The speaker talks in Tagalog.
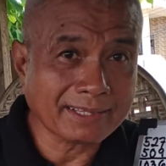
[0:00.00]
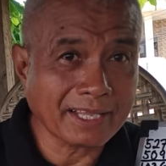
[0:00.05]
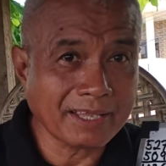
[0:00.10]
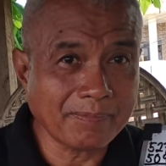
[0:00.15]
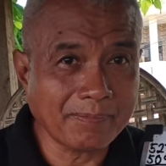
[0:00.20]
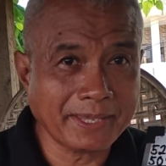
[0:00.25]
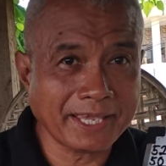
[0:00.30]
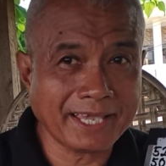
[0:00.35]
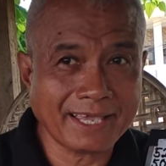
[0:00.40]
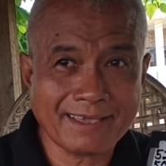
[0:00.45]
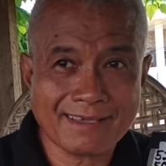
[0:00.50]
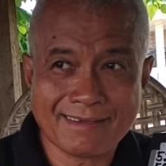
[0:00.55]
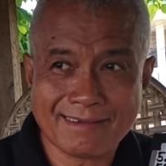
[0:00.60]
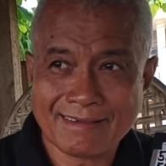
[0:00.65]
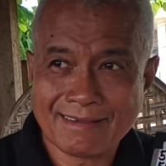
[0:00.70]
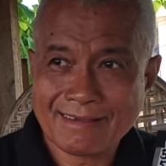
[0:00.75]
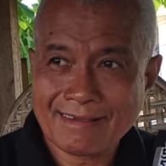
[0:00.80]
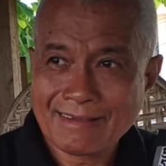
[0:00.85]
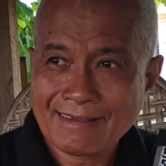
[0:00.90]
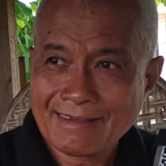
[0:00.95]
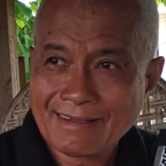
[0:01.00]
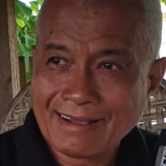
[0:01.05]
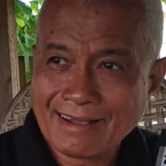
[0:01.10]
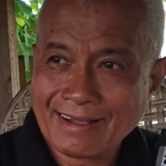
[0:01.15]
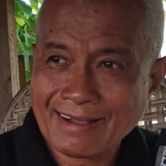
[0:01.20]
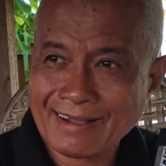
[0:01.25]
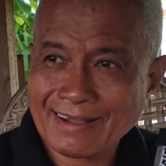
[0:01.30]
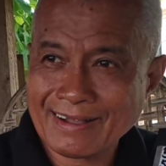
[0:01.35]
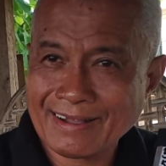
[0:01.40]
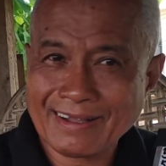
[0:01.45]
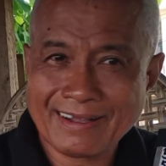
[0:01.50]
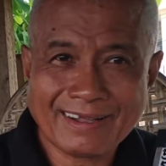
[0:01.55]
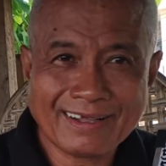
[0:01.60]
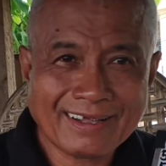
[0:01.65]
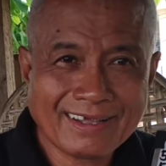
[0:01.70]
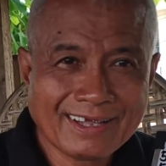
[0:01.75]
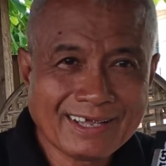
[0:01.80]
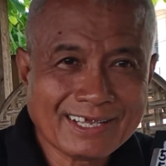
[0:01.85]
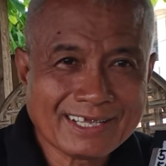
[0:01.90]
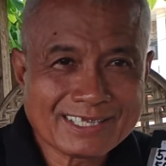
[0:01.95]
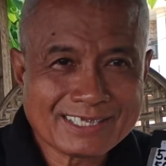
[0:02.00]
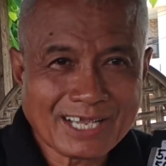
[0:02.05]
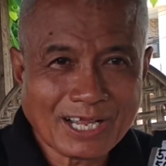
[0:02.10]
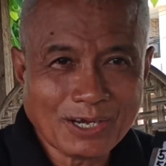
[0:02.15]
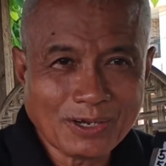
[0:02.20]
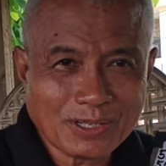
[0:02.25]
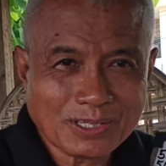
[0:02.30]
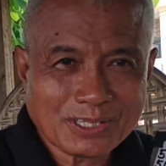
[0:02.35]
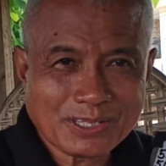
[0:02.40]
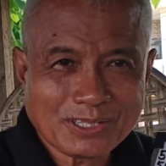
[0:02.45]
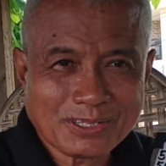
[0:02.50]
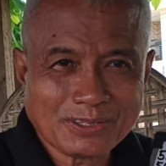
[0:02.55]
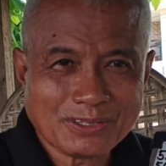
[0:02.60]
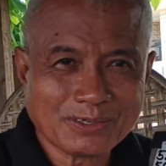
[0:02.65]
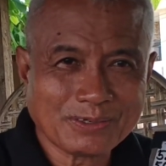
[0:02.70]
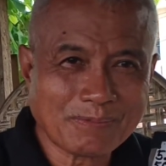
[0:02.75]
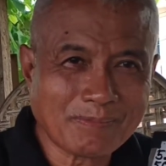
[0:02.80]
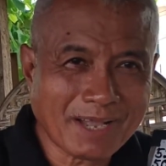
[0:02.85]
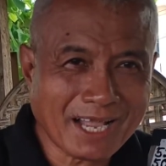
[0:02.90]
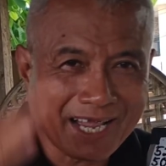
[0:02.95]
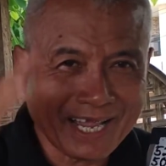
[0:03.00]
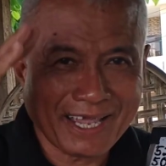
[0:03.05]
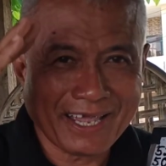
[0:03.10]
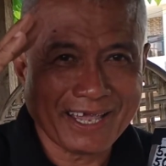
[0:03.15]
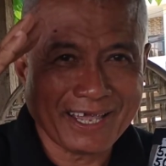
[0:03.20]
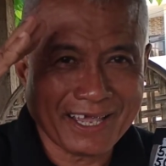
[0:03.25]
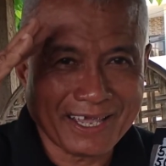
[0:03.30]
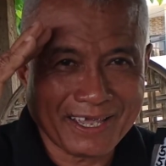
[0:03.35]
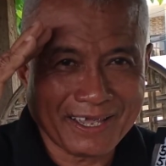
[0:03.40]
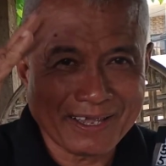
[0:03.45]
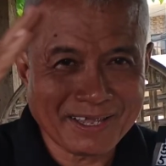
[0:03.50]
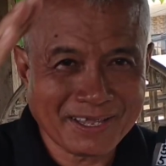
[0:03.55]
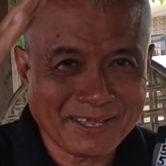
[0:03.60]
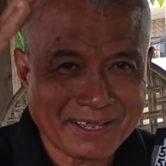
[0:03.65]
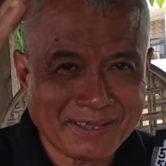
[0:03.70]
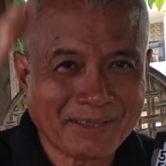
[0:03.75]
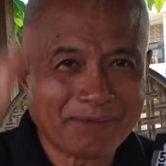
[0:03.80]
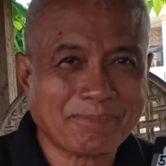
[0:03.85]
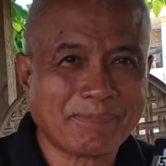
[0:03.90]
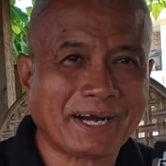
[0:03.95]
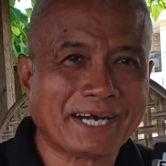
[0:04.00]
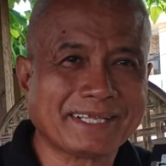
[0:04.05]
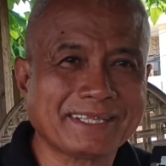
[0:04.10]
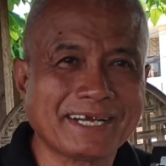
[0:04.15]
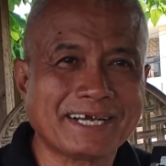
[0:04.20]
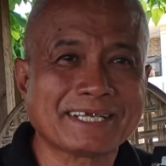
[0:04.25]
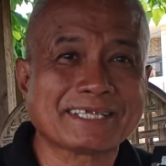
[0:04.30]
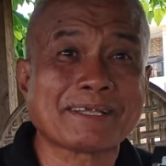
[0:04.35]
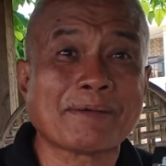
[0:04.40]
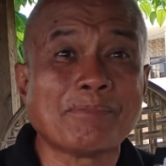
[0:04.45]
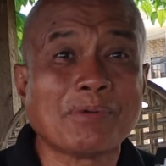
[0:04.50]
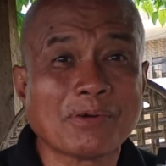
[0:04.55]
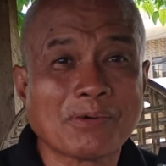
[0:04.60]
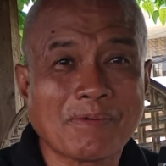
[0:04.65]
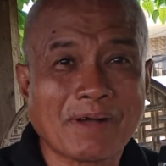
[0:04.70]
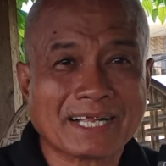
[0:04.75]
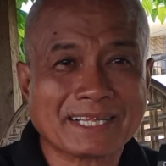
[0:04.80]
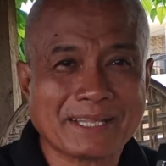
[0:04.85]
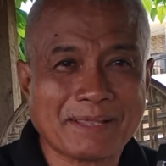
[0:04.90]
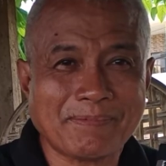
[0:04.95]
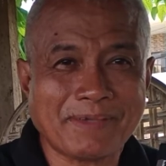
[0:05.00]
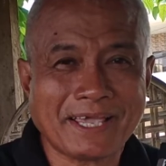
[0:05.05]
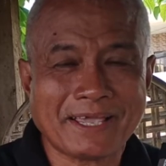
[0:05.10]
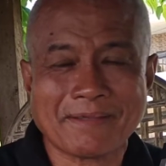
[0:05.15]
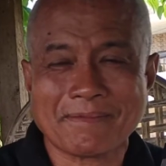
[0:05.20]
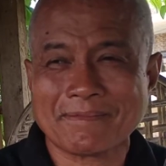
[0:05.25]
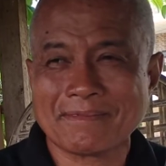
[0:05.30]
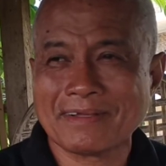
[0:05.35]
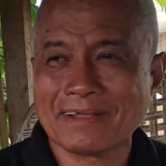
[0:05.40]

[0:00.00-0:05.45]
TV. Uh, salute to my partner sa Bugwak TV.